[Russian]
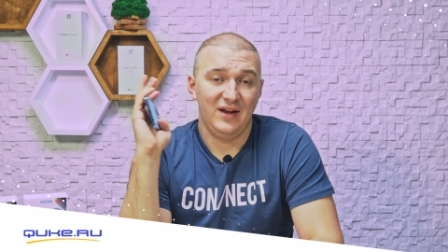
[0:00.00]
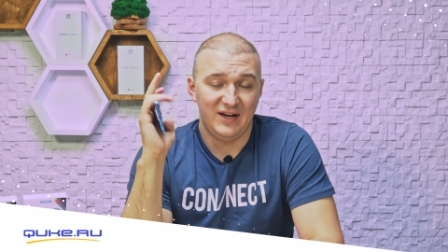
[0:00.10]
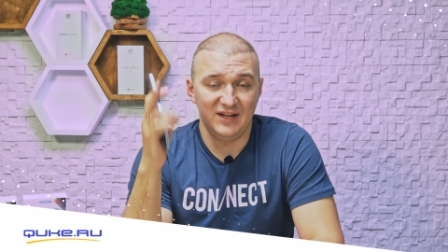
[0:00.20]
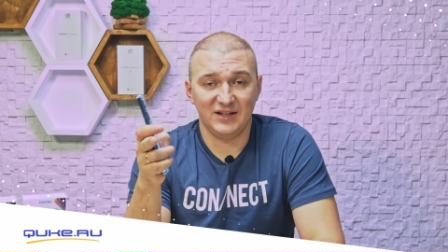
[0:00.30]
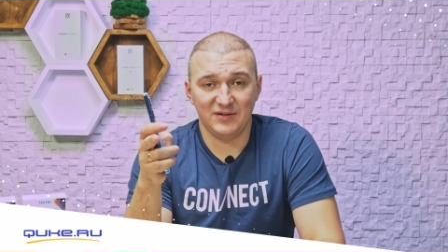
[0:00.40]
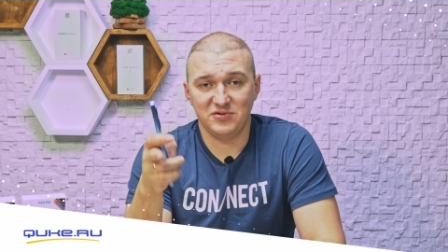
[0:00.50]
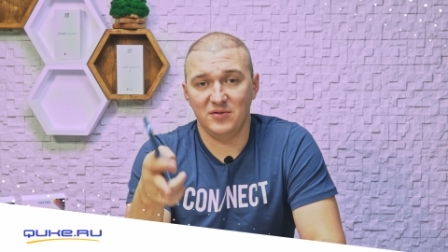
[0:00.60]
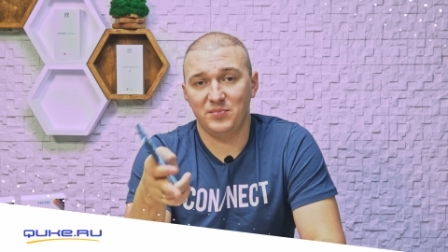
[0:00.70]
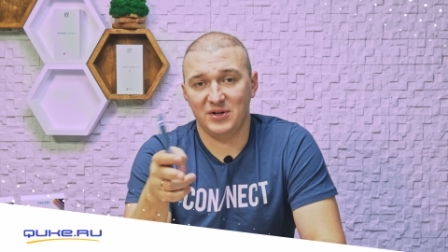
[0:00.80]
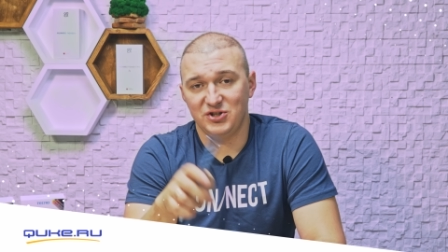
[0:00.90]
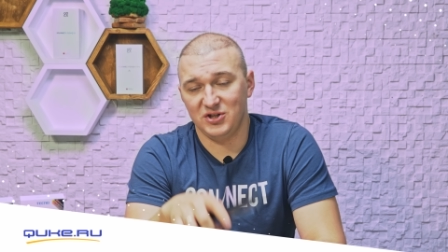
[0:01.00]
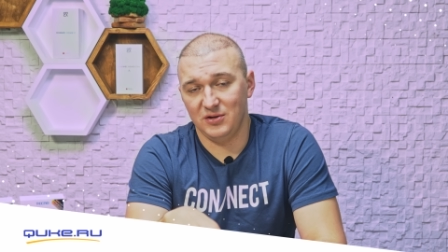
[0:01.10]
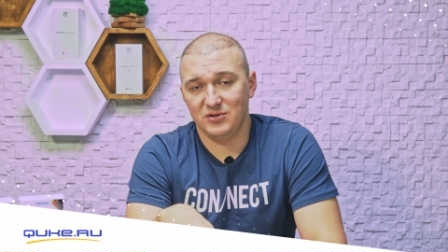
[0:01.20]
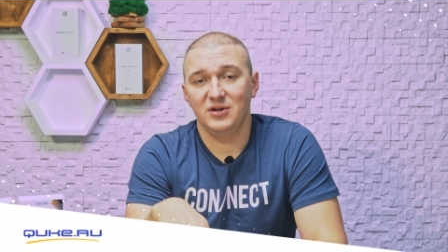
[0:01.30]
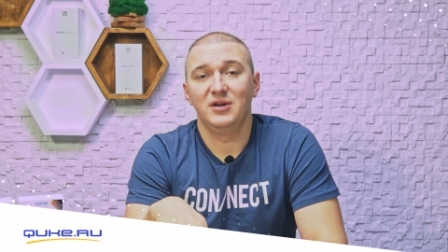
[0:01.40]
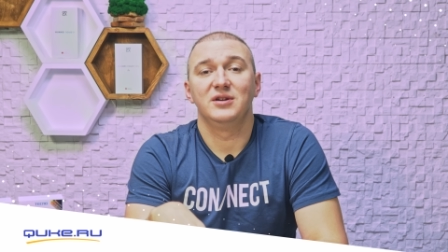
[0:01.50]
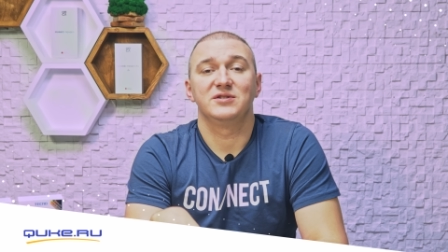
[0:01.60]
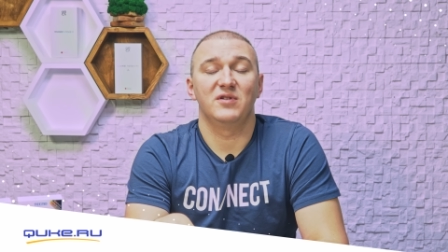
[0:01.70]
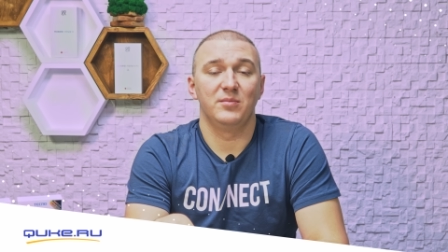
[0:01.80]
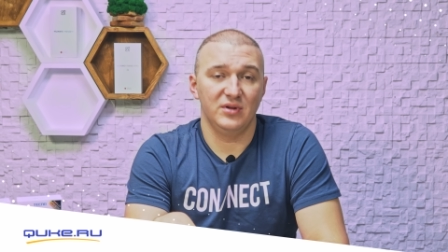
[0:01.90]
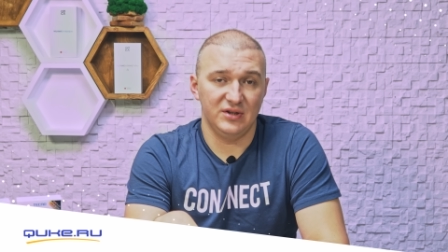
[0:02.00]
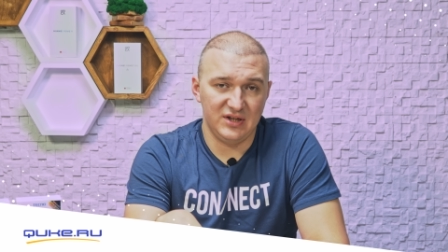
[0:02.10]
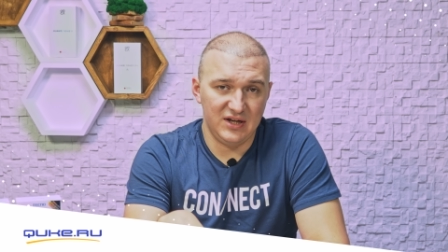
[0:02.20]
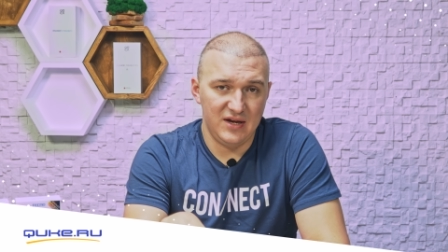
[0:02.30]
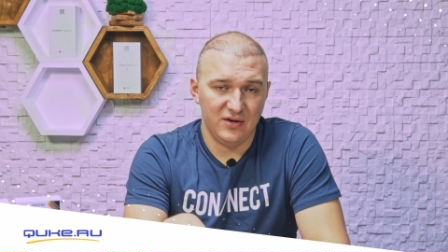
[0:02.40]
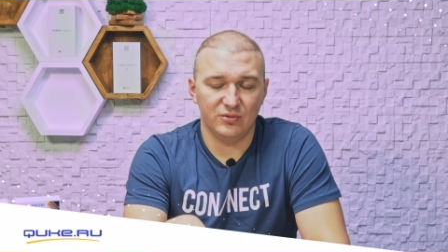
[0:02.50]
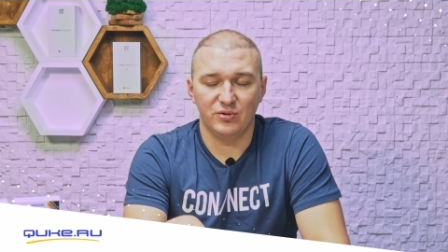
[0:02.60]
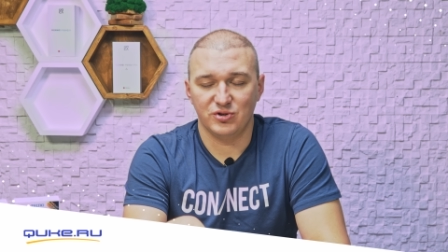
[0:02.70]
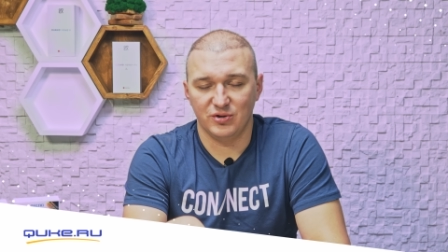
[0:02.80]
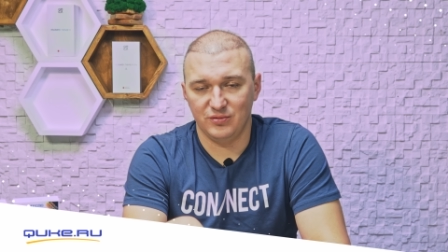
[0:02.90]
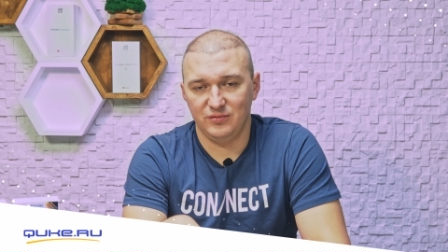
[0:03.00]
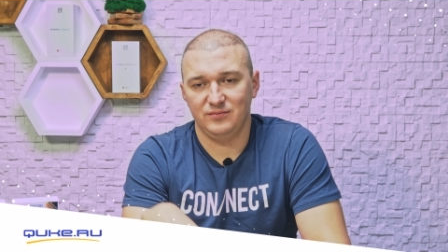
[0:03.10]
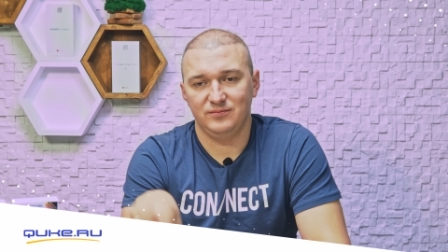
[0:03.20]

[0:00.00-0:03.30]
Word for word: А я на этом с вами прощаюсь. С вами был Андрей, тюк.ру.